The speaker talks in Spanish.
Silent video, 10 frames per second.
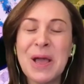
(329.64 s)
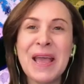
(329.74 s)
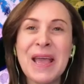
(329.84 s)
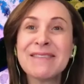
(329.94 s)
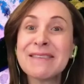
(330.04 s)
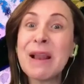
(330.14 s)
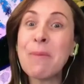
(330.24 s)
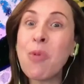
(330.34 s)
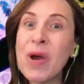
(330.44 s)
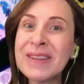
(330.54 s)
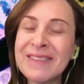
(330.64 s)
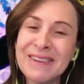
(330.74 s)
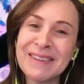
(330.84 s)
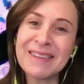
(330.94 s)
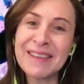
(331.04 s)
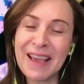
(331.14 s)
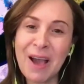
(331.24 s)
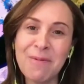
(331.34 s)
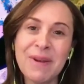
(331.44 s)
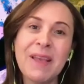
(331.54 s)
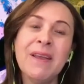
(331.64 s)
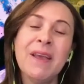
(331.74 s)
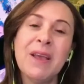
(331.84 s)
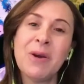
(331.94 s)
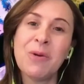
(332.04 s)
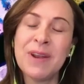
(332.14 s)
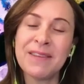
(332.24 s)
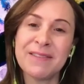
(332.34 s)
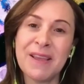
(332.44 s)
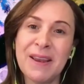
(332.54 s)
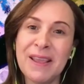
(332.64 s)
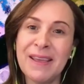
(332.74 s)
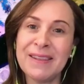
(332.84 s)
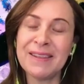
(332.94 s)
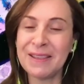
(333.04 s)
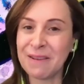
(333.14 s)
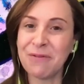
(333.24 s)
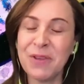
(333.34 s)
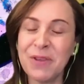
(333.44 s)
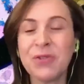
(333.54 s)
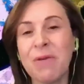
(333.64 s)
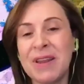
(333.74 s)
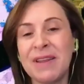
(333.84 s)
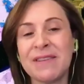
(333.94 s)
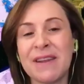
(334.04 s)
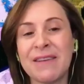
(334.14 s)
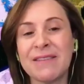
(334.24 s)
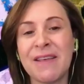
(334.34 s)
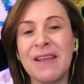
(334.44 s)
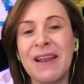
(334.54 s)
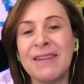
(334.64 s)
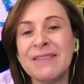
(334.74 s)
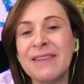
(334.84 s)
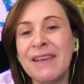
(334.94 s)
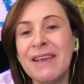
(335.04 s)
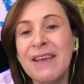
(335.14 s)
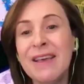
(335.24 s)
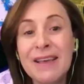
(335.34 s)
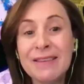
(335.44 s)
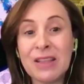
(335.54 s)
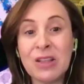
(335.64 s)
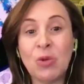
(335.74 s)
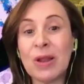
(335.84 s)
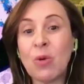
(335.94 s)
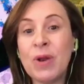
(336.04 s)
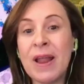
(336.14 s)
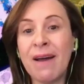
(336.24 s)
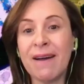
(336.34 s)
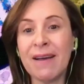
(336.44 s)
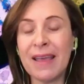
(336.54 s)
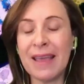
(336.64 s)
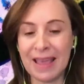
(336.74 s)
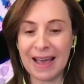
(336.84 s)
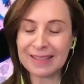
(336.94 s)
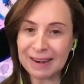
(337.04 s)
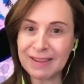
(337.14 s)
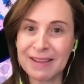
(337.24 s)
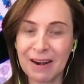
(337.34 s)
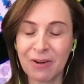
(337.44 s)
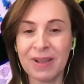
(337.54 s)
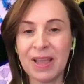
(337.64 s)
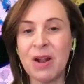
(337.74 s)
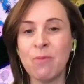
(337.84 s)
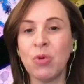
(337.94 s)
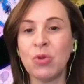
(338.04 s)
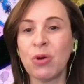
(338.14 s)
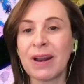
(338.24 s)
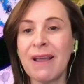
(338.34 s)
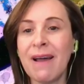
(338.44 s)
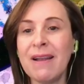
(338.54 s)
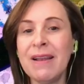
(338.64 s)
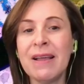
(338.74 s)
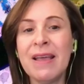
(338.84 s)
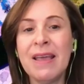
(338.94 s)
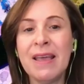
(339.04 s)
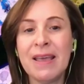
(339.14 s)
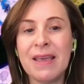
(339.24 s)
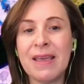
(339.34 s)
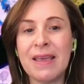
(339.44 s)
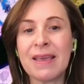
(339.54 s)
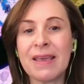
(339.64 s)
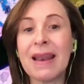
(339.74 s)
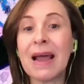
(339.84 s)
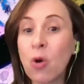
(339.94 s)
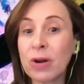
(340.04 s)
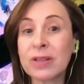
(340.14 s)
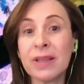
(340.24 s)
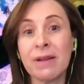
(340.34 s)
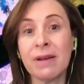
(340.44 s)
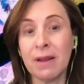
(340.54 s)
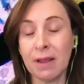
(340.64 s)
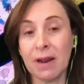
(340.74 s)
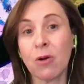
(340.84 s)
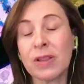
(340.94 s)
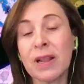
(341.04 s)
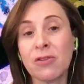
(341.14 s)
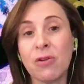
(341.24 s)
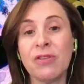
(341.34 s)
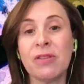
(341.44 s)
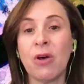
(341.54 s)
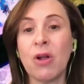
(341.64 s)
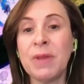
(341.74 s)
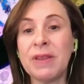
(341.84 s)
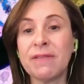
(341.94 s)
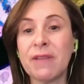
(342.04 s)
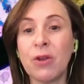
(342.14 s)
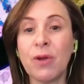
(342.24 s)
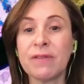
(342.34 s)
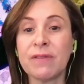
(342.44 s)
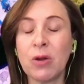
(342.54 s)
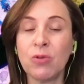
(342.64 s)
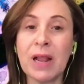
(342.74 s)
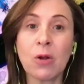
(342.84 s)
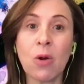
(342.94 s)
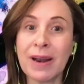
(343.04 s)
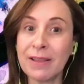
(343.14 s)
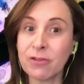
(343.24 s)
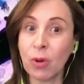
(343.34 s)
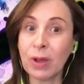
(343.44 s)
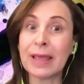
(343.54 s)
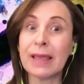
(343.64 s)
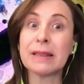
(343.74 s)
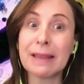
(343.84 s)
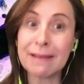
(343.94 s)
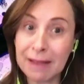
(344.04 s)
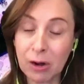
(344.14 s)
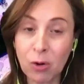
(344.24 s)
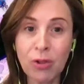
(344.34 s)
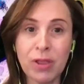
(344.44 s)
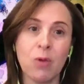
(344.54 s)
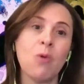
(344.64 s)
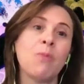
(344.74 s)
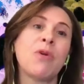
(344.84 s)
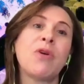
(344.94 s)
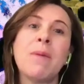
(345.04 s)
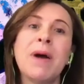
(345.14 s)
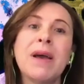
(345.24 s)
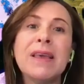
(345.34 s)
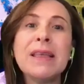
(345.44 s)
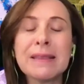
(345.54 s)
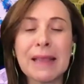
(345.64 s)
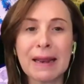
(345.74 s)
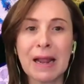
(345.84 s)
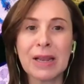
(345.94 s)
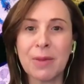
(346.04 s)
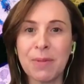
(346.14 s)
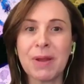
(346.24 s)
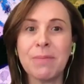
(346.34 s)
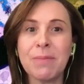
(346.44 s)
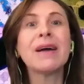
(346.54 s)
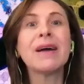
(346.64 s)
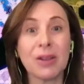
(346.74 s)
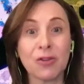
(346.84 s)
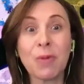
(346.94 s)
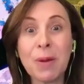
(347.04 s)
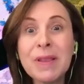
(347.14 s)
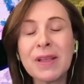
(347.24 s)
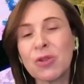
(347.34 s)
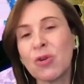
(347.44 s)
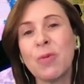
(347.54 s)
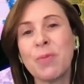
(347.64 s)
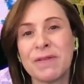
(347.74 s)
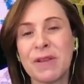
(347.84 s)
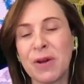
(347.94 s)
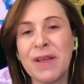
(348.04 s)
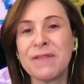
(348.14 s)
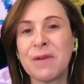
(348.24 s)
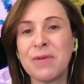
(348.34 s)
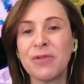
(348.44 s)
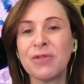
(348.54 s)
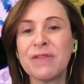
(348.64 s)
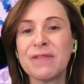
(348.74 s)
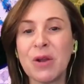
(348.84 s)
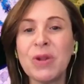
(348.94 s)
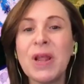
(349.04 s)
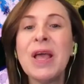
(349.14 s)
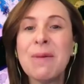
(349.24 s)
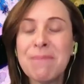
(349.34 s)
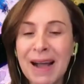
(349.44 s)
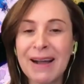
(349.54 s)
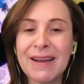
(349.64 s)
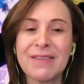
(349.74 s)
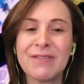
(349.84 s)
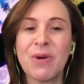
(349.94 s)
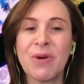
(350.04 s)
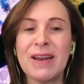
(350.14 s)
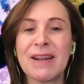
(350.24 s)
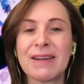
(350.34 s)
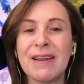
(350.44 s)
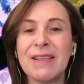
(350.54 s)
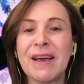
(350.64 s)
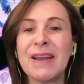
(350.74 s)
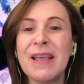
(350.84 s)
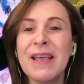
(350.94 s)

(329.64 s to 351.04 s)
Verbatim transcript: esta es la puerta que abre una serie de desafíos que vienen hacia adelante, sin duda alguna, eh, aterrizarlo en el mundo real, eh, que la Corte, la Corte le ha solicitado al Ministerio de Salud y al Congreso que desarrolle un programa integral que, permita, que nos permita a todos los prestadores de servicios de salud bajar esto a la realidad